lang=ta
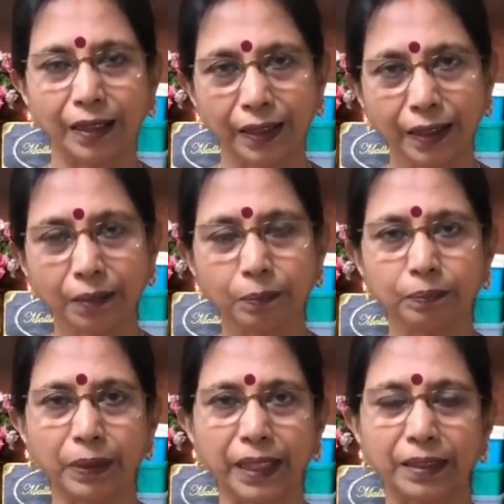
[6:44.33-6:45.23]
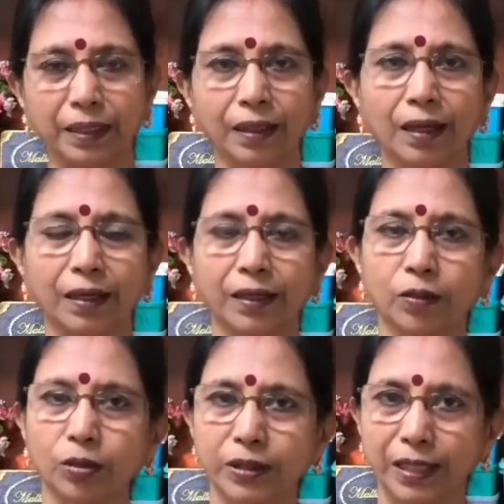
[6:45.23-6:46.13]
அதே பயிர் தான் ஆனால்
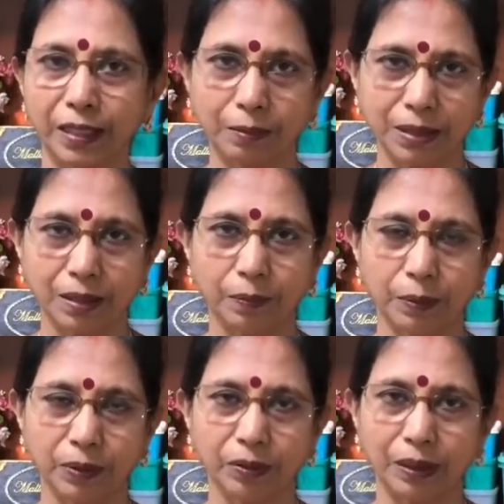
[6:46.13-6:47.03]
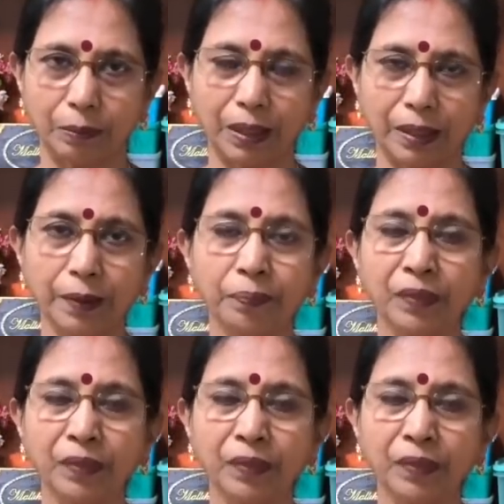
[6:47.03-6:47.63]
இன்னும் கொஞ்சம் அதிகமாக சாப்பிட முடியும் நம்மளால்